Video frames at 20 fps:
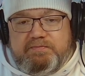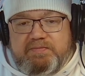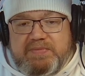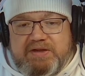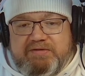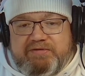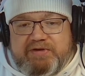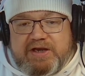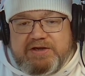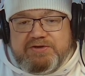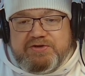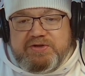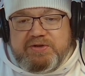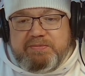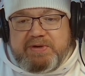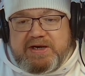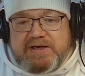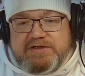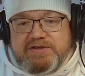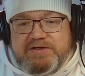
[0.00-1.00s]
W każdym
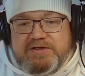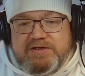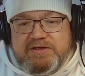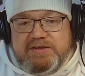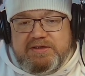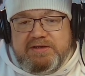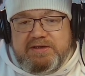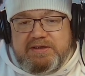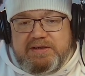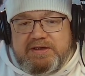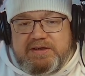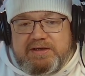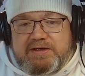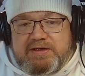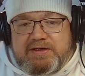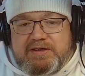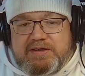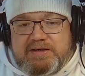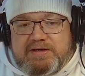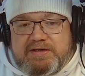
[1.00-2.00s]
razie,
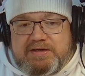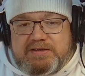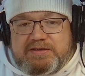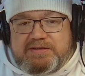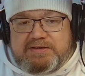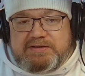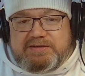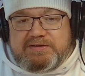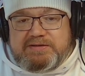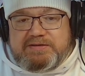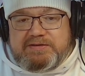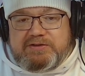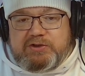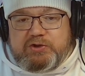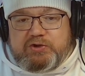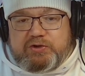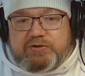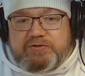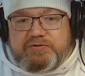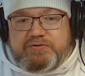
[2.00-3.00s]
e, no
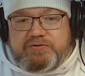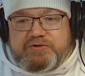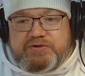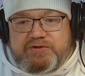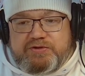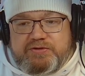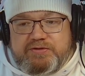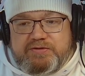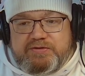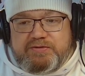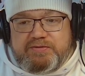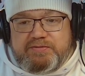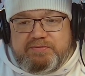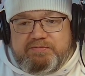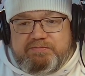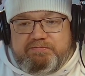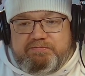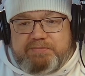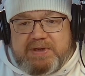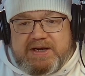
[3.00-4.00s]
to już e,
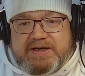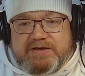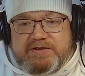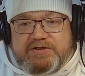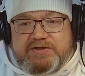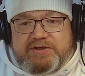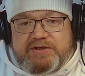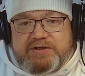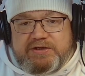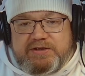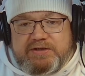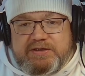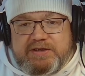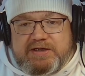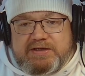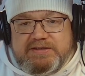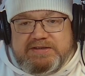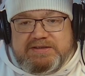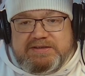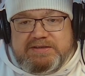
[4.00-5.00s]
bardziej
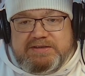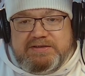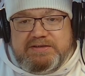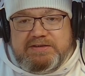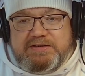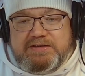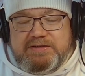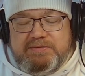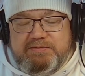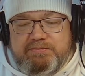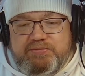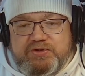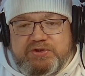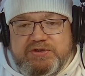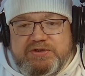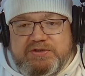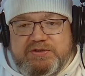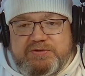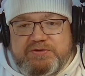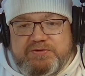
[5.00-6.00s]
nas
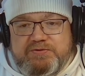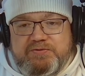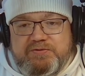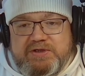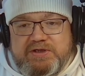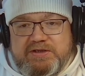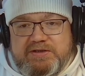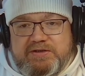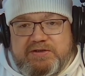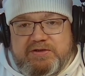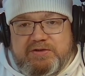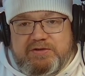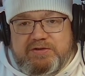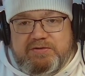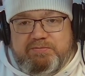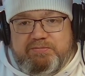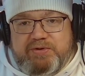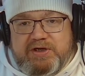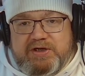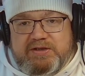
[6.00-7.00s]
przystosuje do
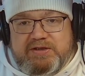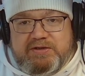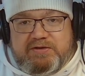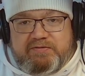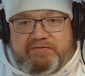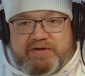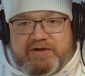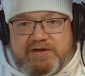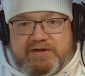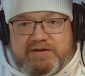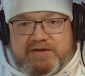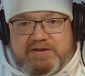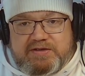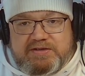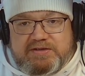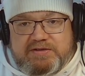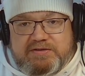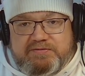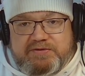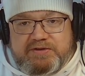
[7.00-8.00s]
praktykowania
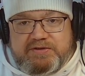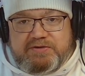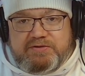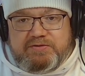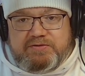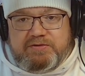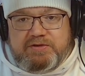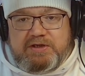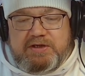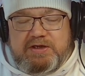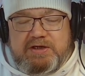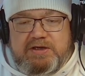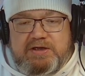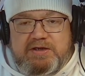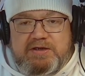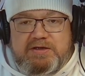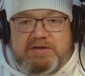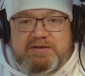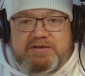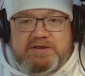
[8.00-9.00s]
transurfingu,
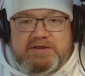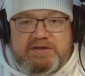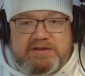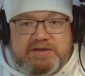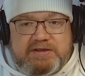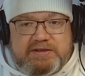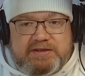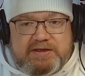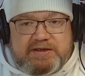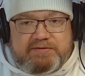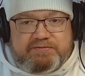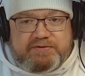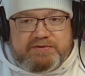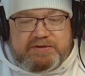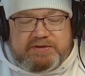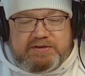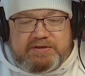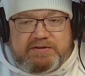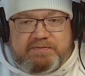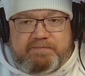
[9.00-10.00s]
technik
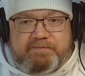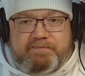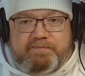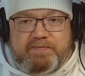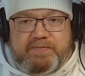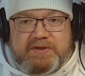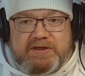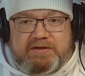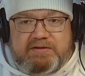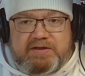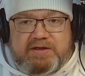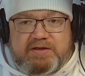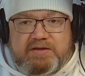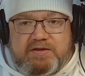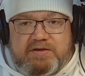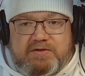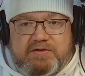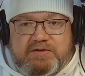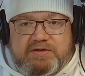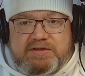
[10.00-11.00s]
tafti i
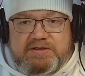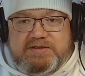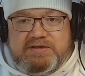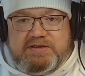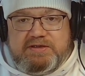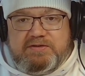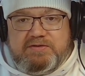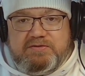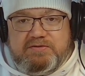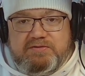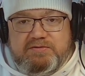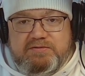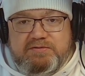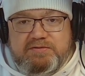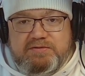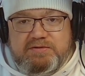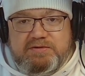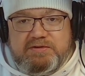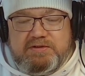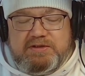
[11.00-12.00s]
technologii celu
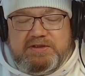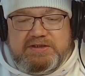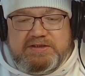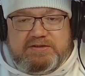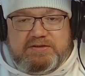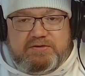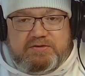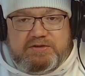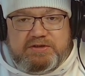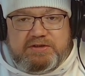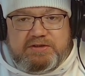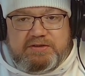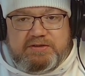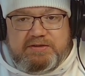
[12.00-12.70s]
na co dzień.